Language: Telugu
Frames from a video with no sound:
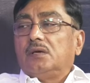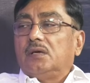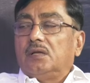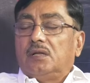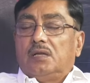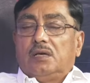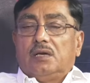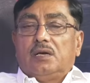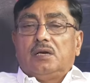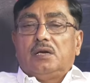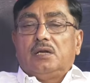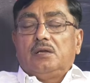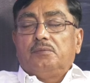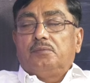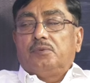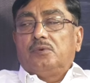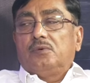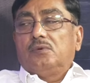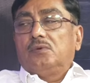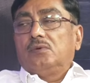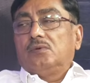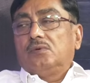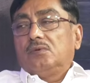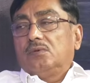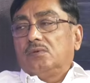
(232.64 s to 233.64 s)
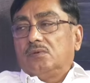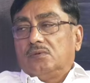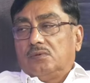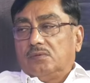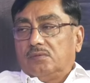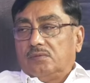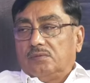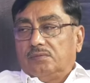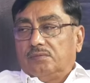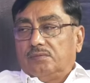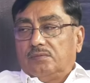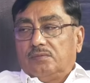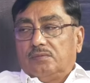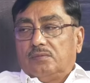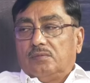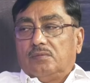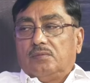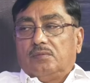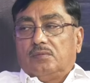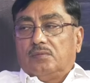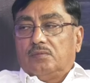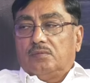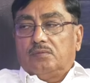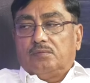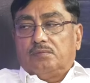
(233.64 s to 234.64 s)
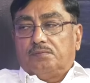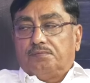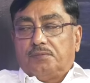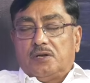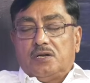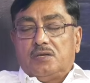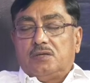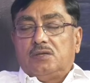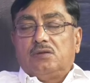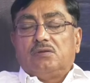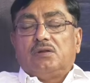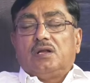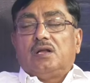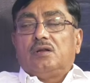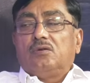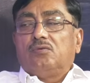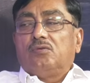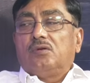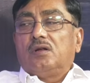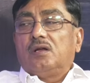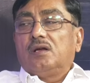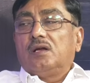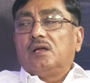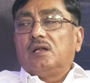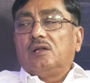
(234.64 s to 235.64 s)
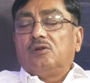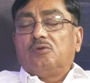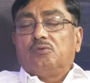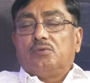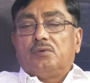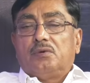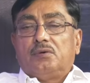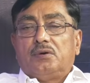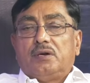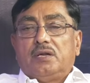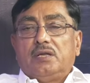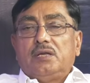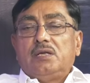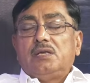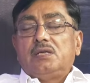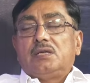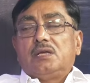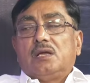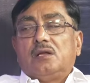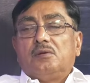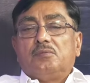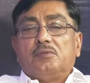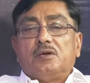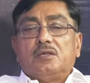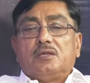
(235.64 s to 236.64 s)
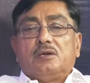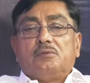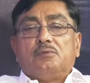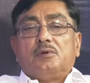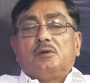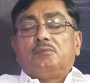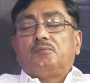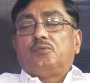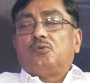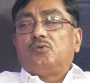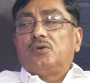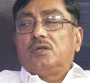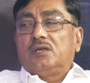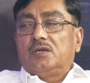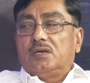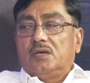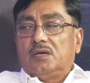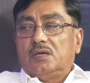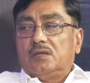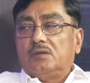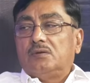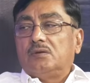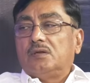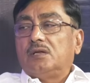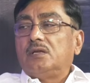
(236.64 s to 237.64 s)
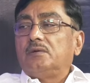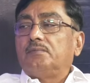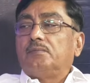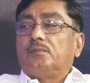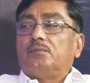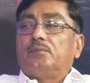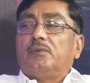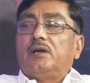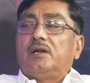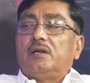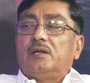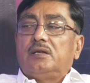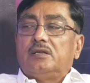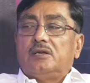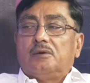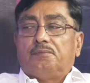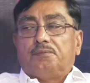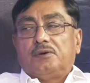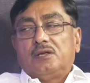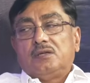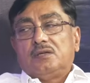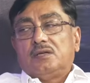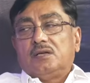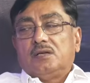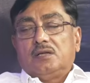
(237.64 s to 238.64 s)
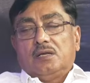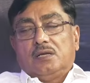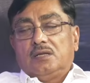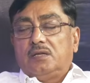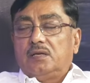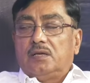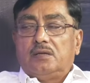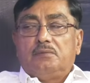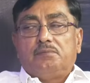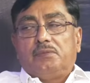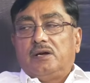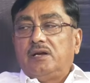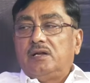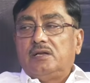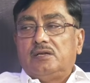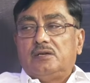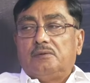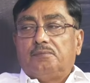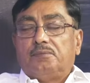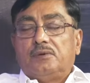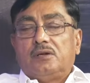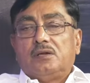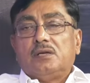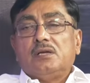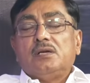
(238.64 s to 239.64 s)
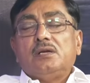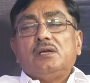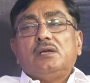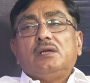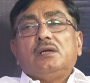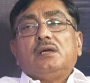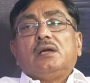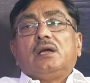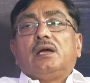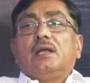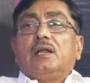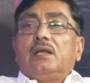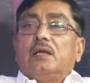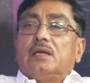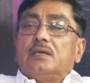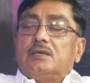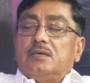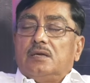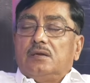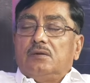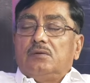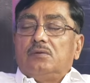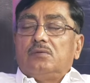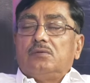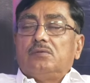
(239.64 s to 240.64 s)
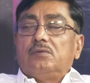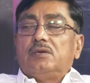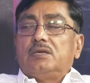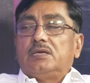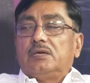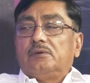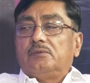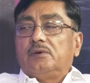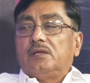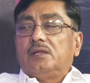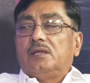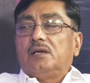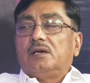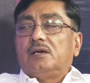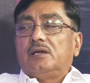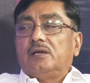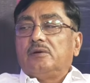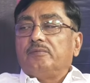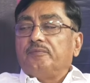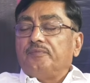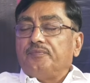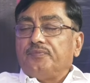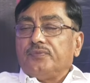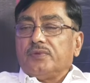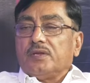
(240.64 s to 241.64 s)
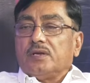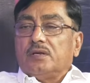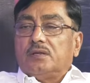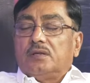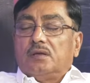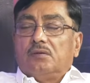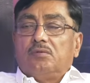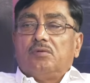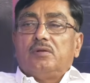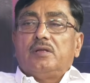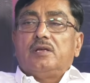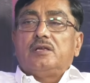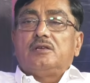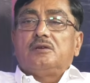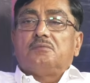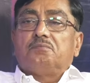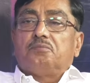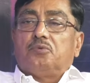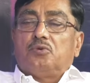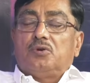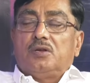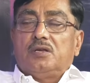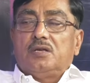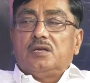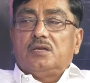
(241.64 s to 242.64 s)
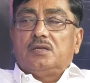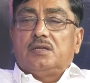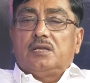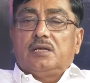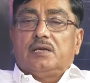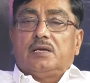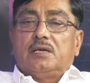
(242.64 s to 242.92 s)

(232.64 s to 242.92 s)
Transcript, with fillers: ఎందుకంటే ఇప్పుడు పరిస్థితులు అనుకూలంగా లేవు కాబట్టి ఈసారి మాత్రం మనం పోటీ చేయొద్దు అని బయటికి చెప్పడం జరిగింది అది అది బయటకు చెప్పింది కానీ అసలు విషయం ఏంటంటే తెలుగుదేశం పోటీ చేస్తే